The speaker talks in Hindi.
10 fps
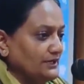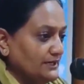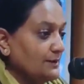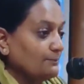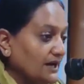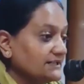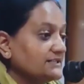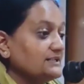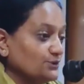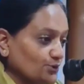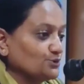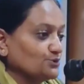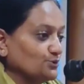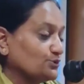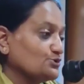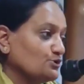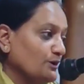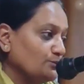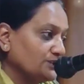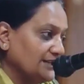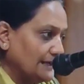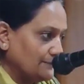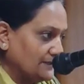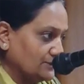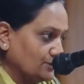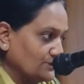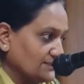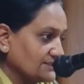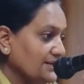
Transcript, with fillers: प्लांट की ग्रोथ को तो उसको हम बोलते हैं एपिकल डोमिनेंस